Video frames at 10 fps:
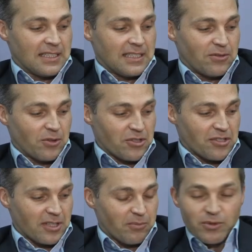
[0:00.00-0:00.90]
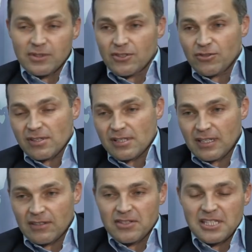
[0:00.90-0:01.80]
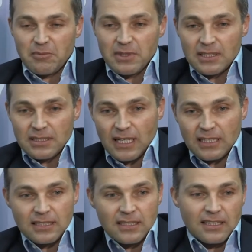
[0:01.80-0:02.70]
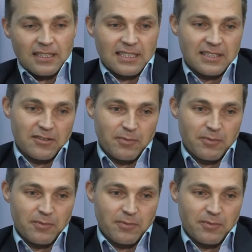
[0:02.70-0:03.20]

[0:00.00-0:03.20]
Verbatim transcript: Творческий путь начался в 7 лет, когда в